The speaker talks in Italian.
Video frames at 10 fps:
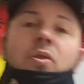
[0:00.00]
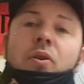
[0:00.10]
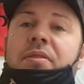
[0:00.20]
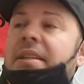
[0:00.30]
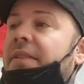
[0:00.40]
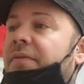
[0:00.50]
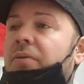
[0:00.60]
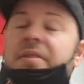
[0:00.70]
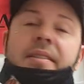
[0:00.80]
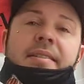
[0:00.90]
accorti che
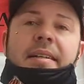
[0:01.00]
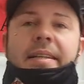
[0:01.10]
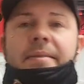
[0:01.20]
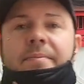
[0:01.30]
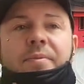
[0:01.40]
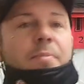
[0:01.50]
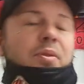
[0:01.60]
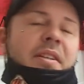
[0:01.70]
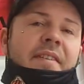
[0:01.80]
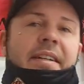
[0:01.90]
forse, sai, si
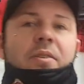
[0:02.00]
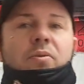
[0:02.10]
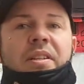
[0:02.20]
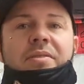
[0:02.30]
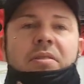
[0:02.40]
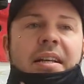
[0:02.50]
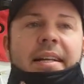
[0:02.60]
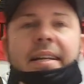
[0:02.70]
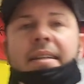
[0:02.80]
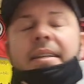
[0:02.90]
poteva anche
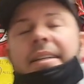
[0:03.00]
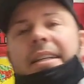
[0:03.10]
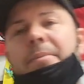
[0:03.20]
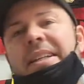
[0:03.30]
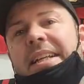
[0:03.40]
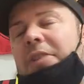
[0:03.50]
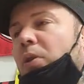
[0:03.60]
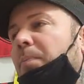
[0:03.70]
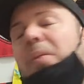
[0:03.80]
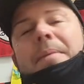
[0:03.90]
condizionare in maniera
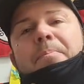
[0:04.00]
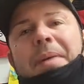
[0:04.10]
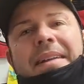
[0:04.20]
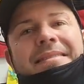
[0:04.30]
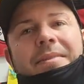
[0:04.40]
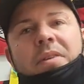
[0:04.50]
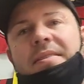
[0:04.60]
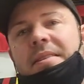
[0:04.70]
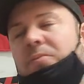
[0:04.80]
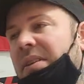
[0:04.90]
troppo lampante una,
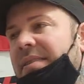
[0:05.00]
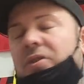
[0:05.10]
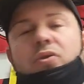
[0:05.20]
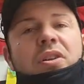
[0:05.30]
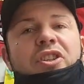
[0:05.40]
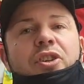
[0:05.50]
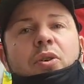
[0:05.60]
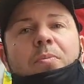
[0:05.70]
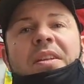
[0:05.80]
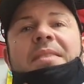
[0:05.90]
una stagione il,
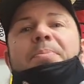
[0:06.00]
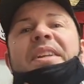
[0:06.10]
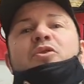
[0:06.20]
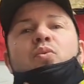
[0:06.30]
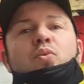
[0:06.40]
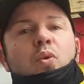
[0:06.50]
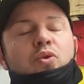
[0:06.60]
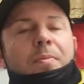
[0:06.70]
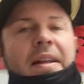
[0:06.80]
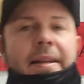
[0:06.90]
signor, il
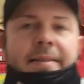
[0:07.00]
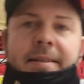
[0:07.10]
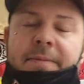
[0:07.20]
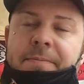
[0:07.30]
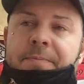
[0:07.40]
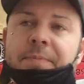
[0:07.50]
presuntuoso Maresca.